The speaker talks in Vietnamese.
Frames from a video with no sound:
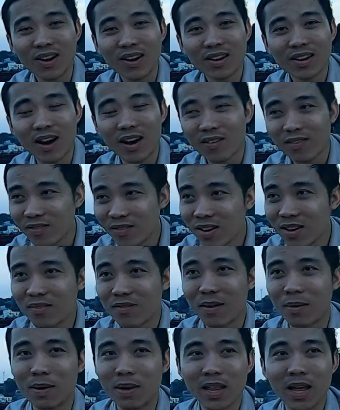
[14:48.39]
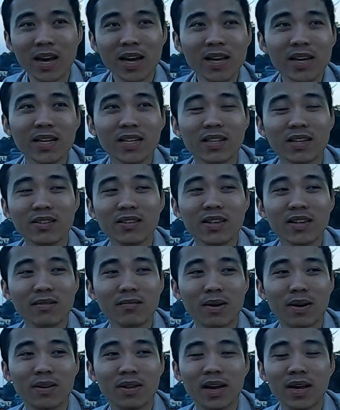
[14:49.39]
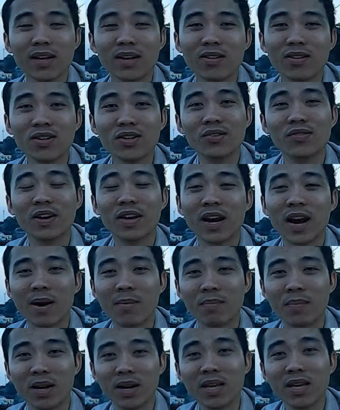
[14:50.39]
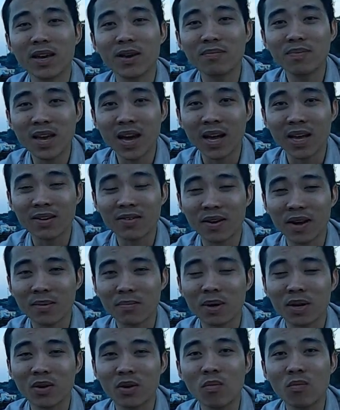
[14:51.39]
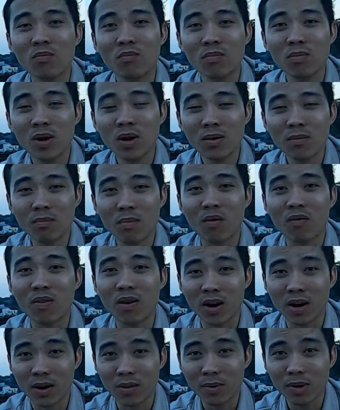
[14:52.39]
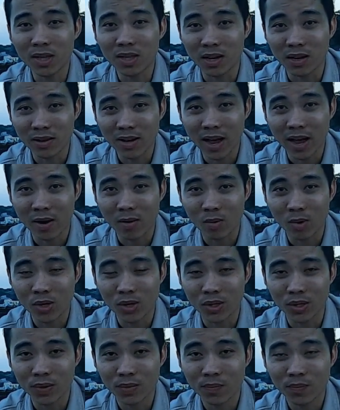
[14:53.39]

đúng không và mình thấy tự nhiên mình thấy có người Việt Nam mình đi kiểm tra như vậy mình cũng một phần nào mình tự hào mọi người